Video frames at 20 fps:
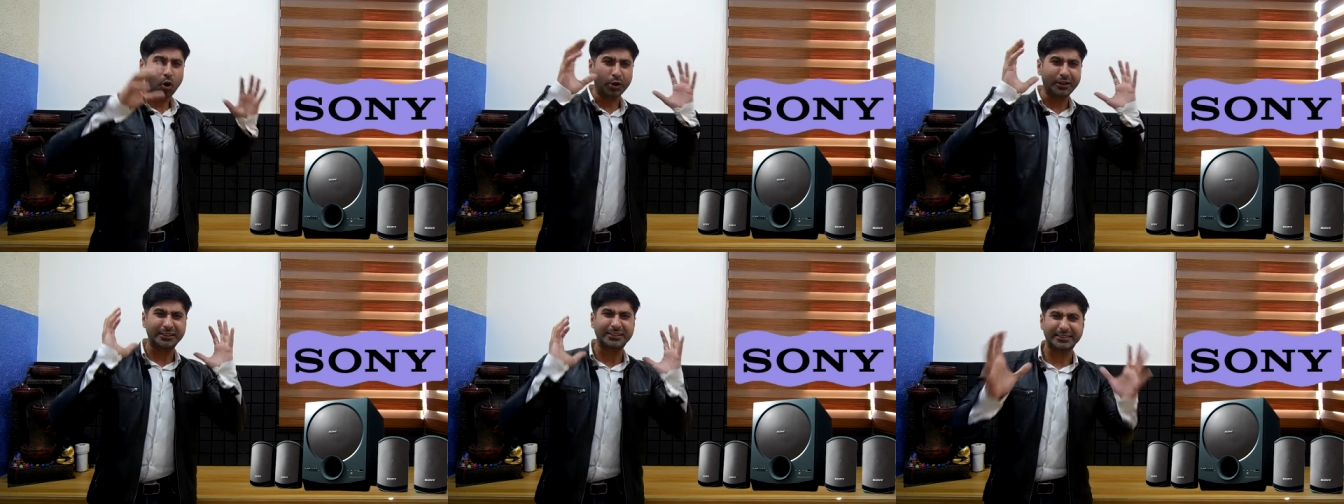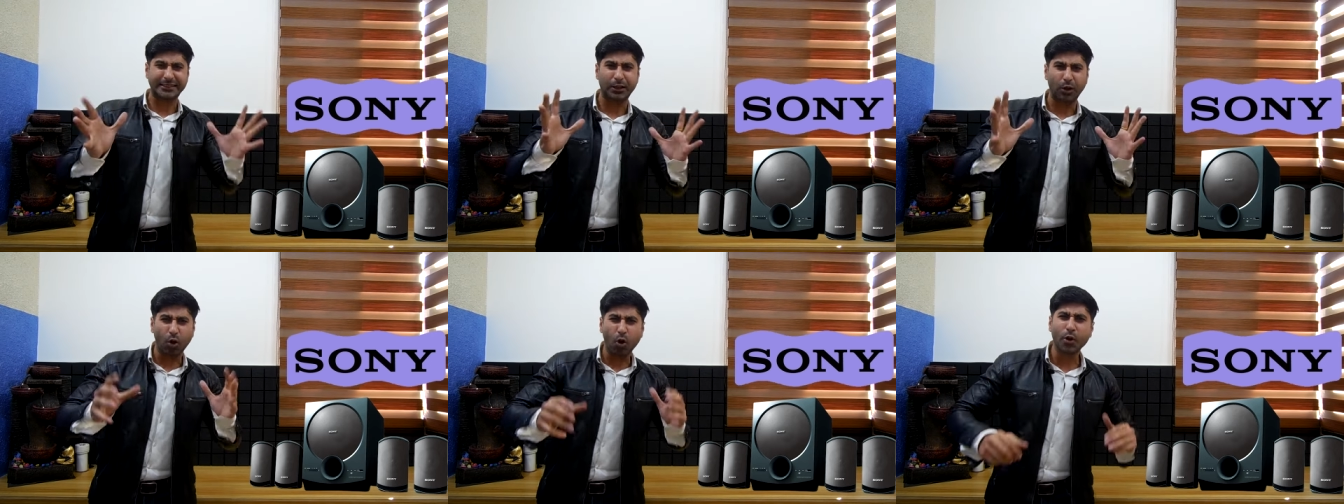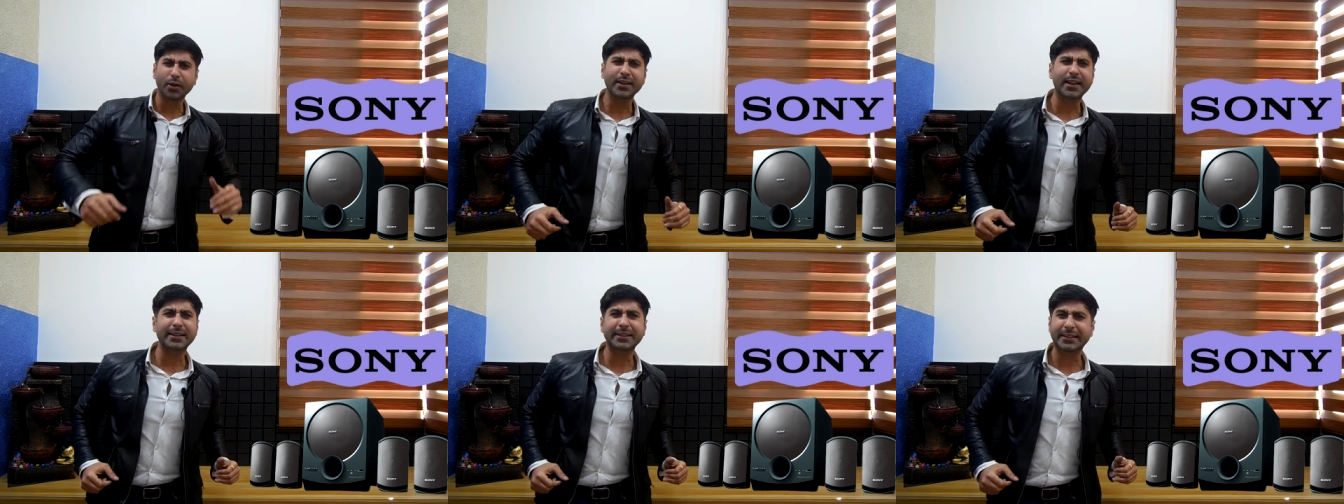और इसकी
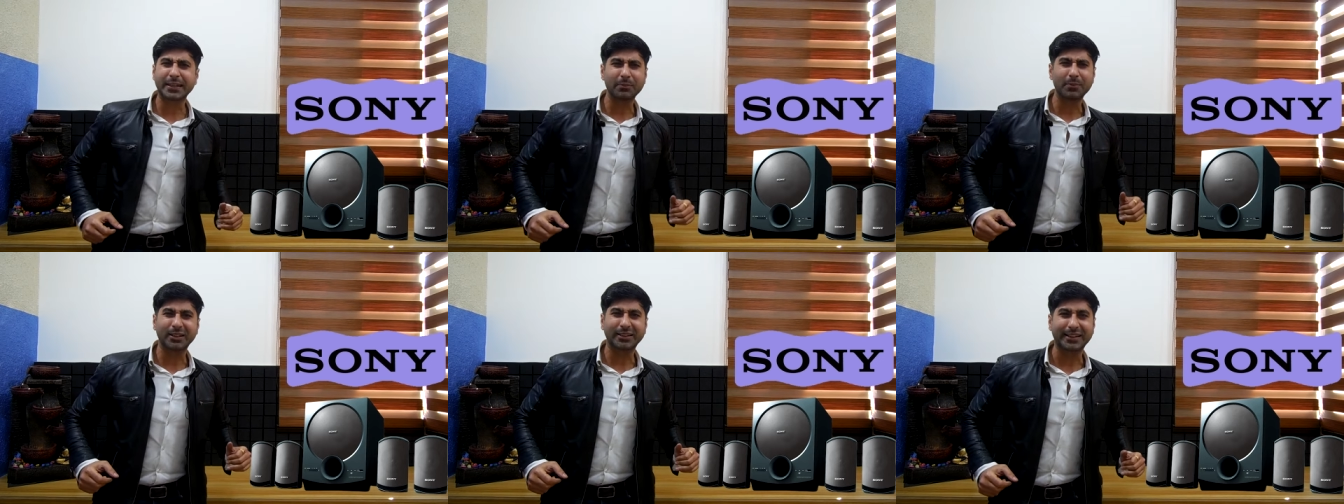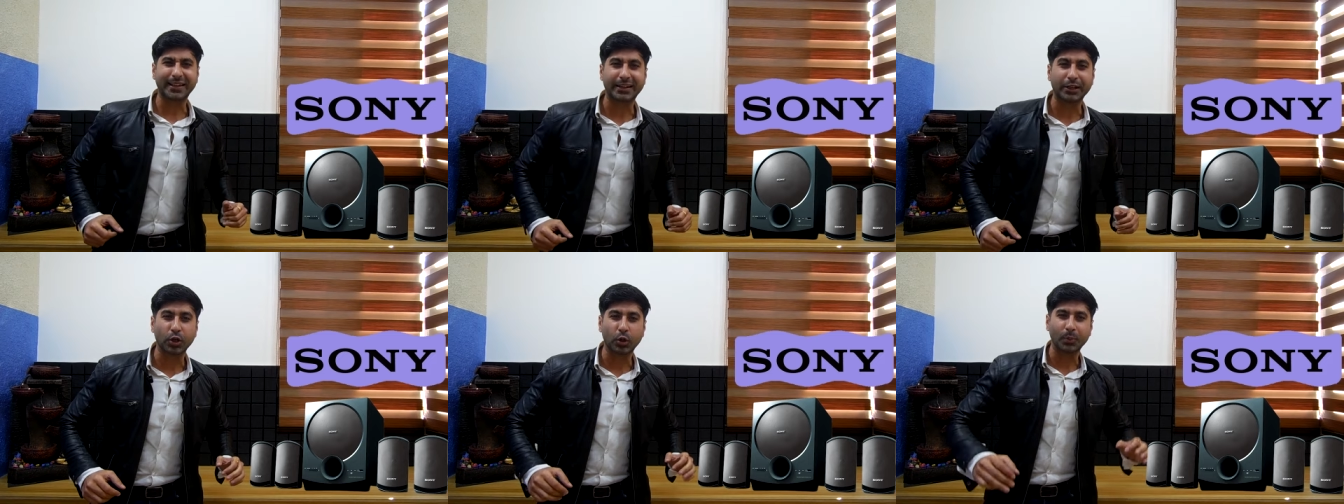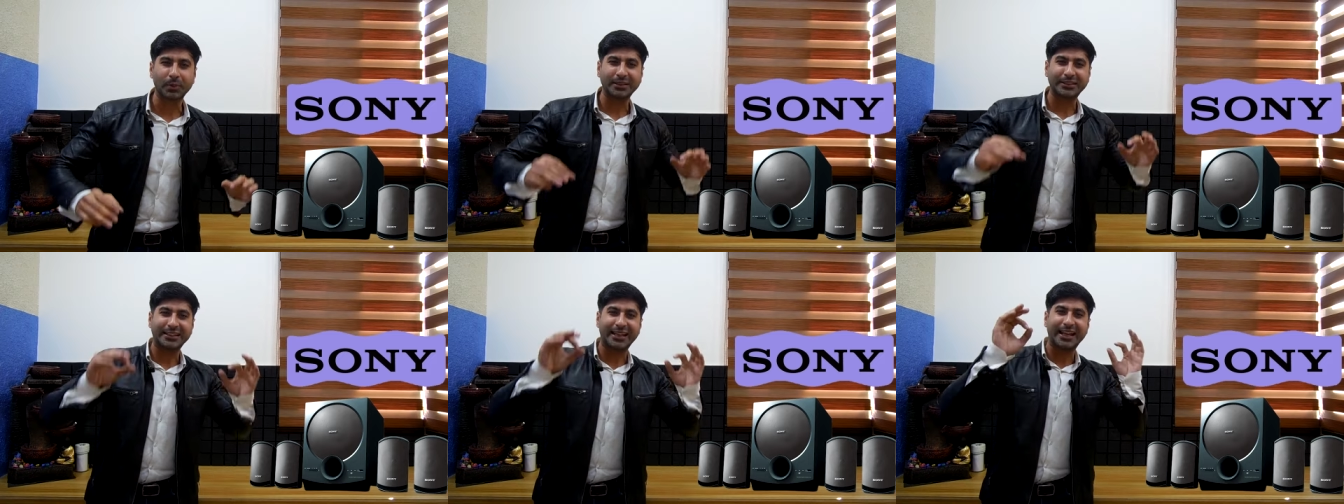ऑनलाइन कीमत देखने
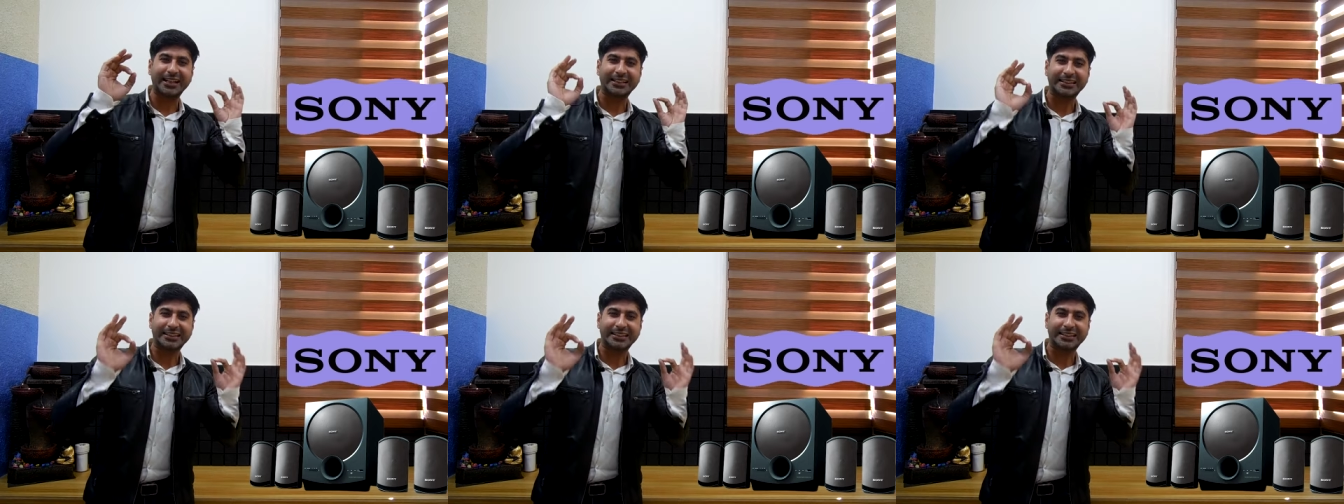को मिलती